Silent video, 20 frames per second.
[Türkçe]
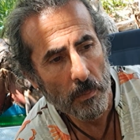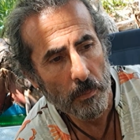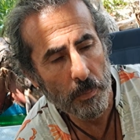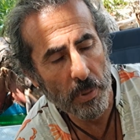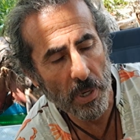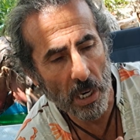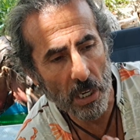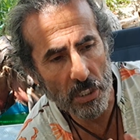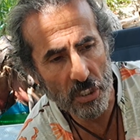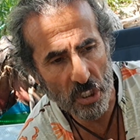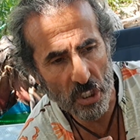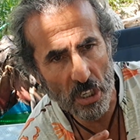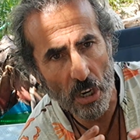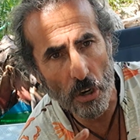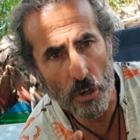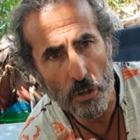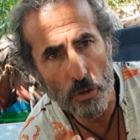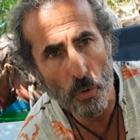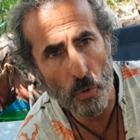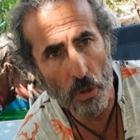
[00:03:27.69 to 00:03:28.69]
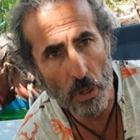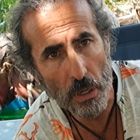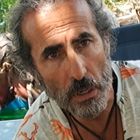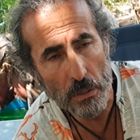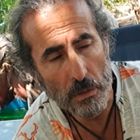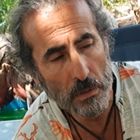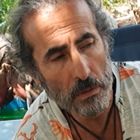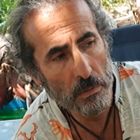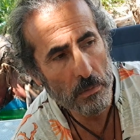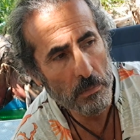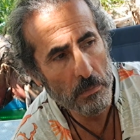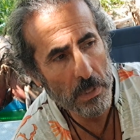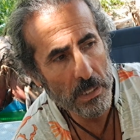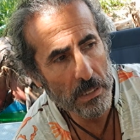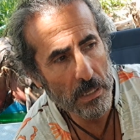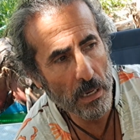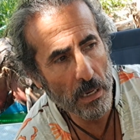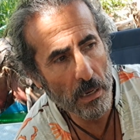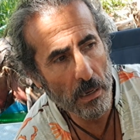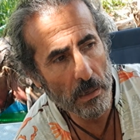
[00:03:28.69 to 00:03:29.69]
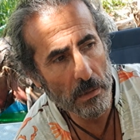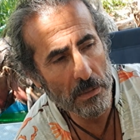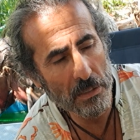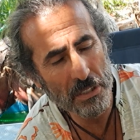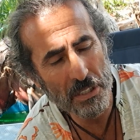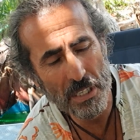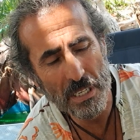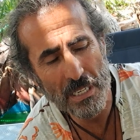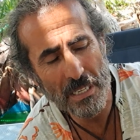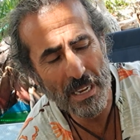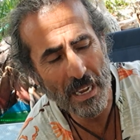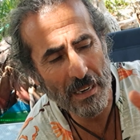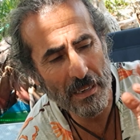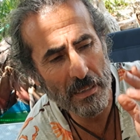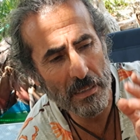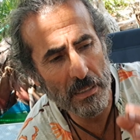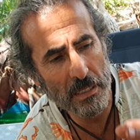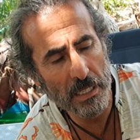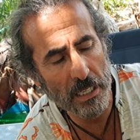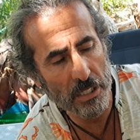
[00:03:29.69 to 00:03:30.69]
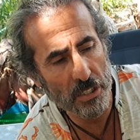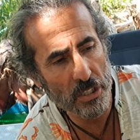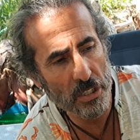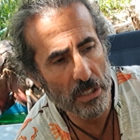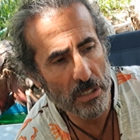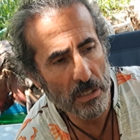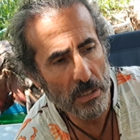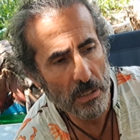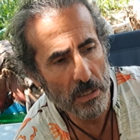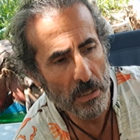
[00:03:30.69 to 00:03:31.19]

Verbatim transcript: bir açık arıyorlar. Mesela hadi cinselliği geç.